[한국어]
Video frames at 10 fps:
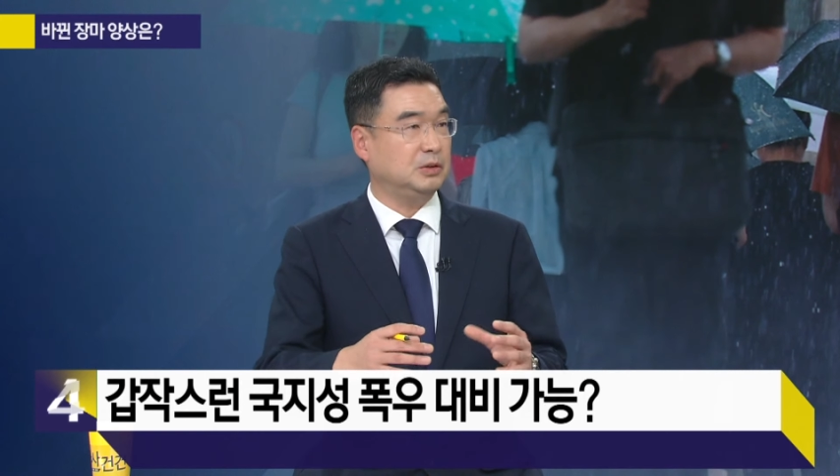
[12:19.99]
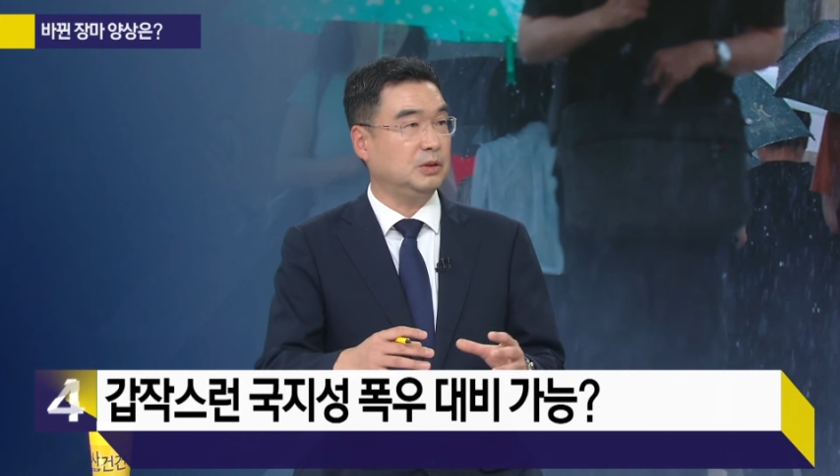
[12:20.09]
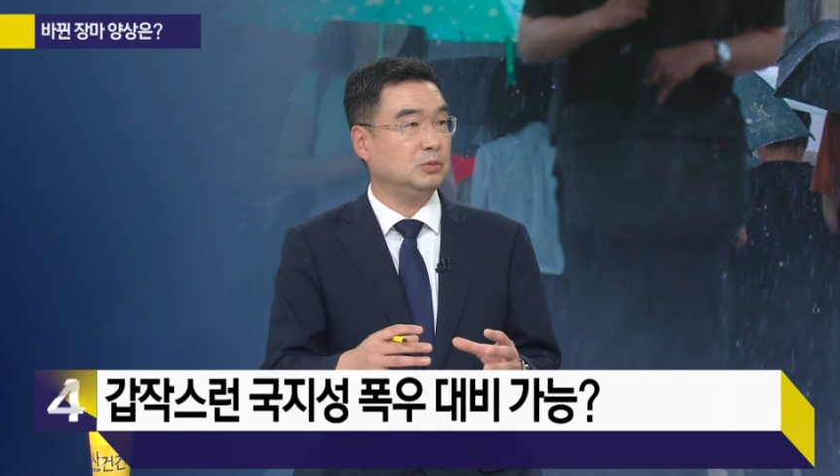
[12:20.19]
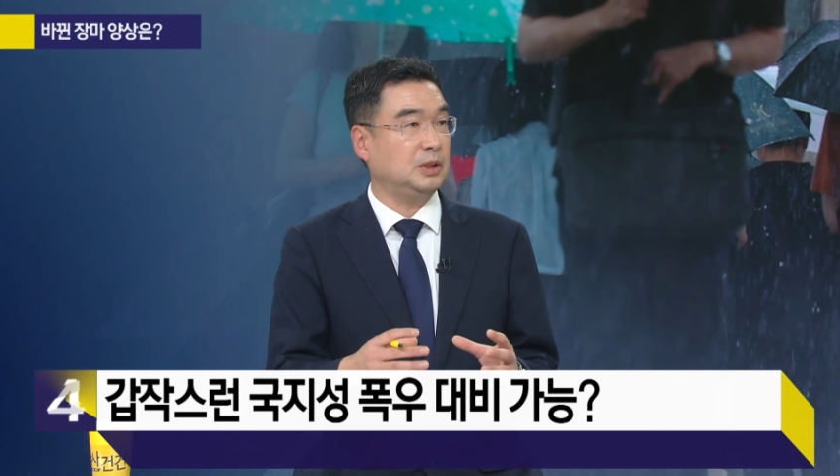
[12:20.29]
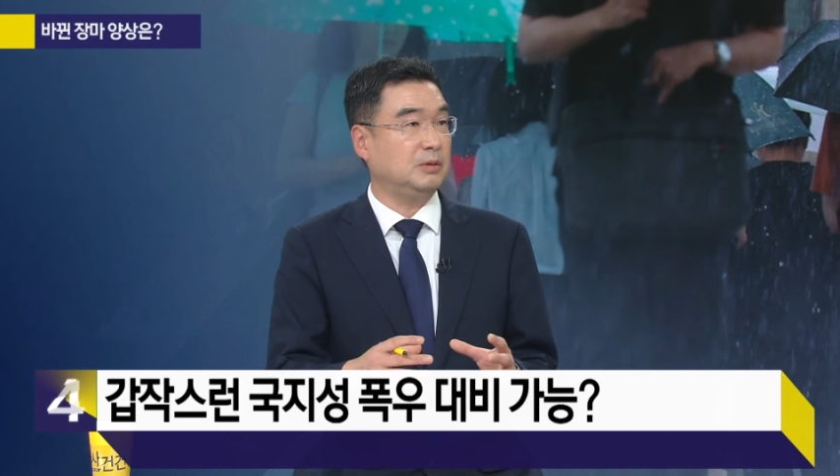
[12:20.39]

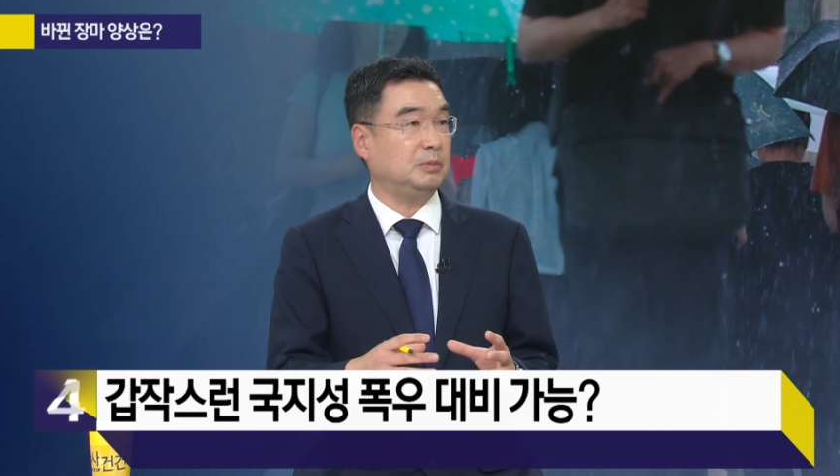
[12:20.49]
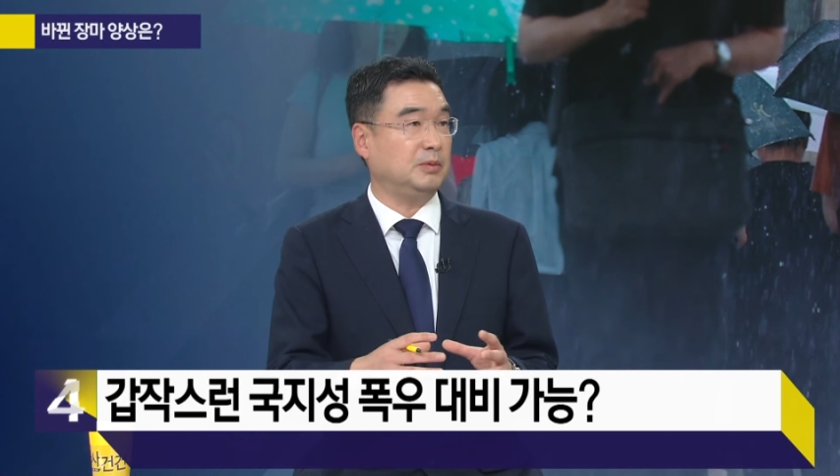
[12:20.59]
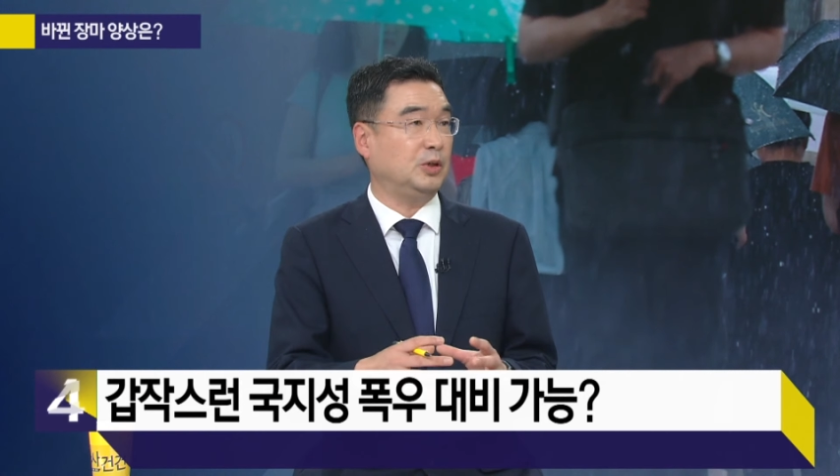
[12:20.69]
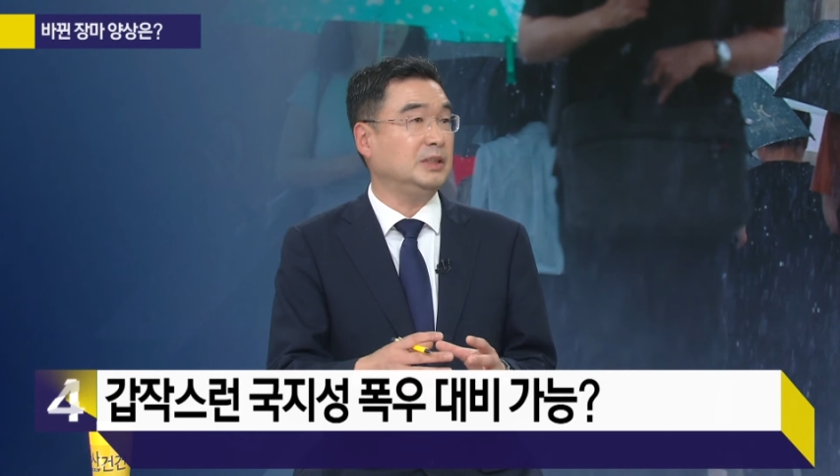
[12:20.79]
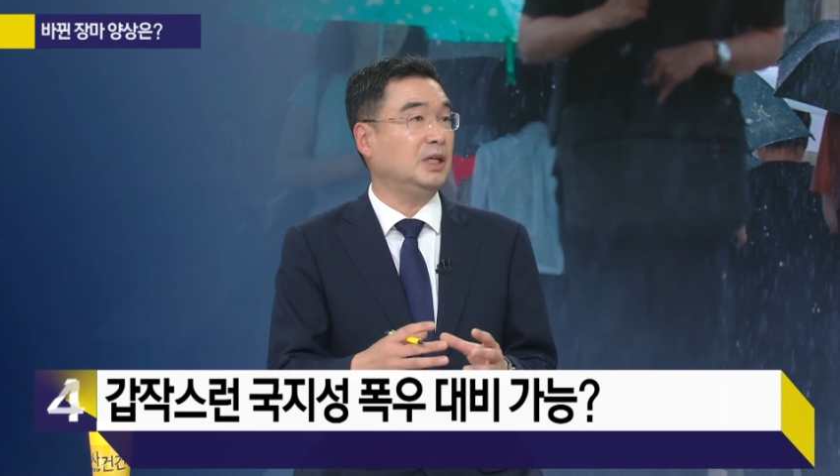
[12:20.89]
어청도에는
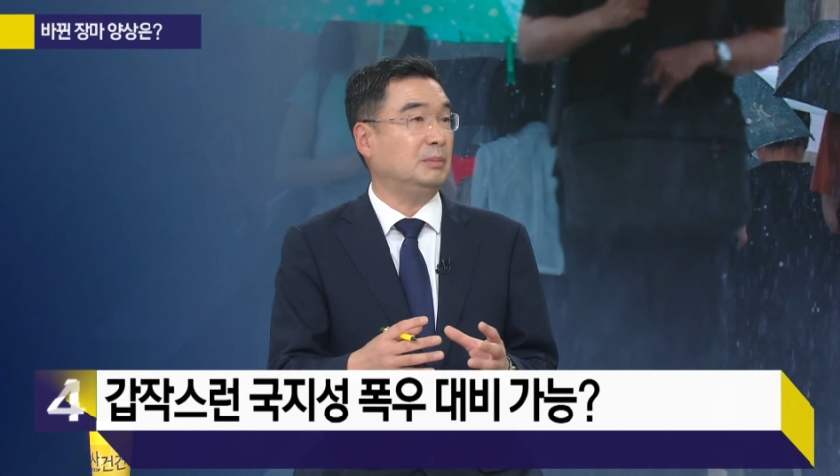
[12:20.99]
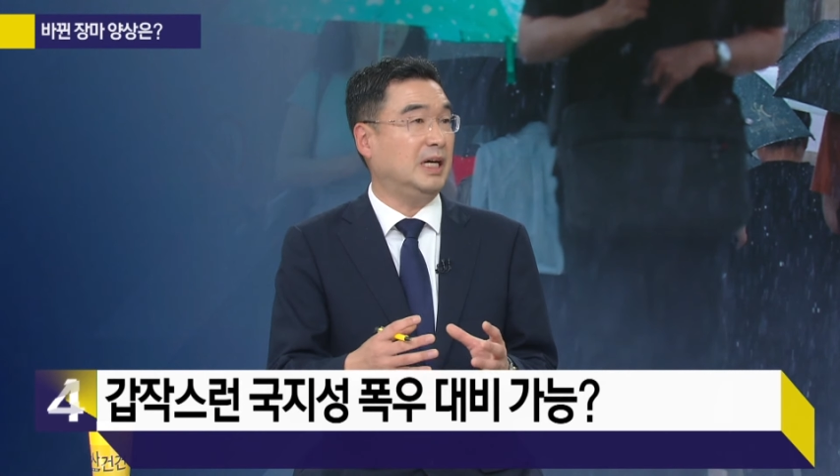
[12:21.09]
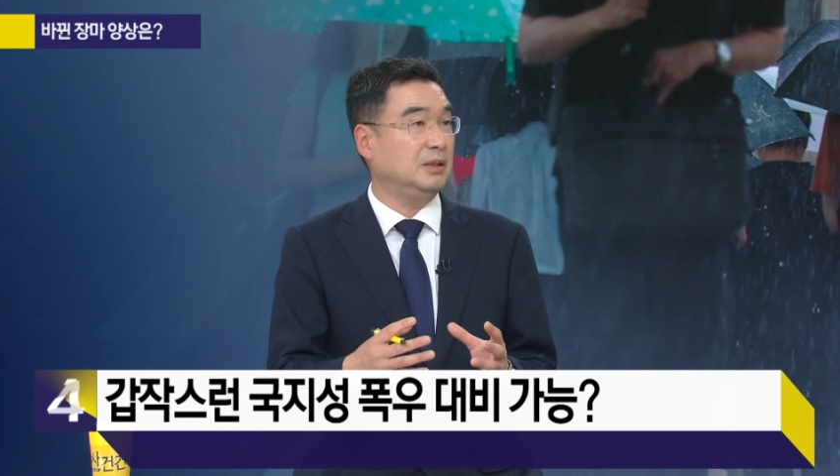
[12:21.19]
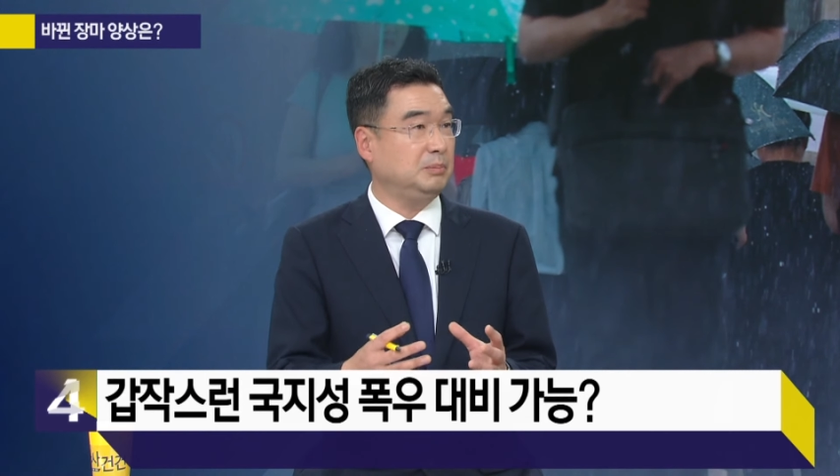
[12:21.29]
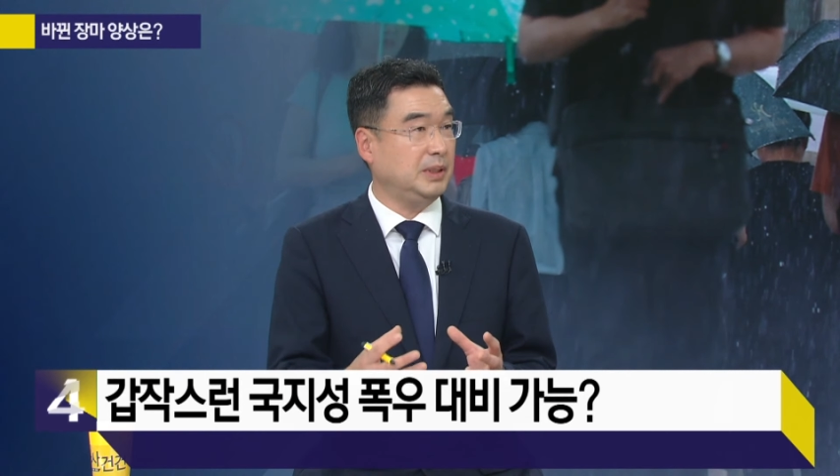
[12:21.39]
뭐 굉장히 많은